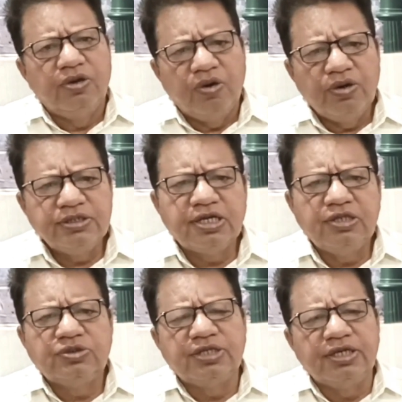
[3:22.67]
और इसका
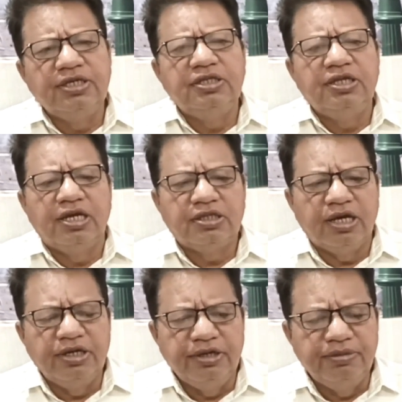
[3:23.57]
जो संगीत दिया था
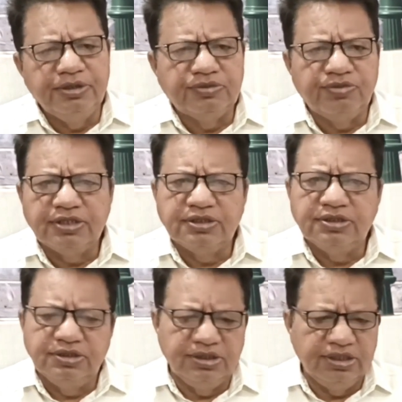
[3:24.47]
अनिल विश्वास
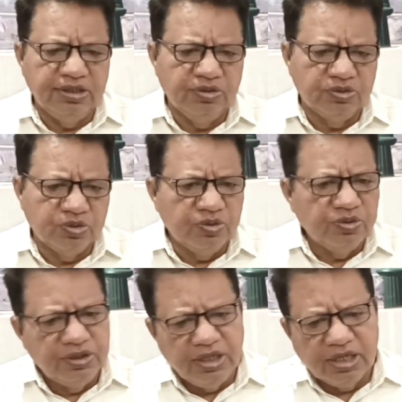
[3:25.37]
जी ने दोस्तों
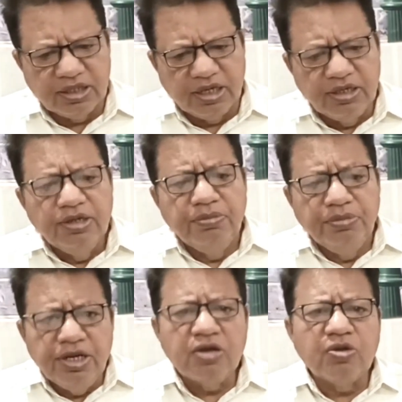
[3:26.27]
दिया था
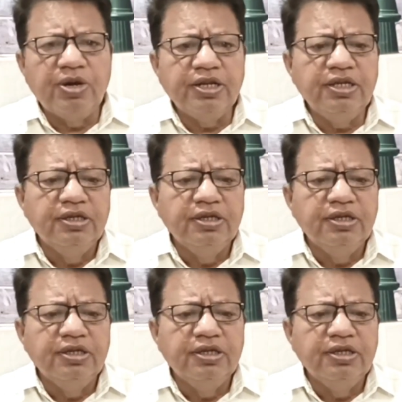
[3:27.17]
मीना कुमारी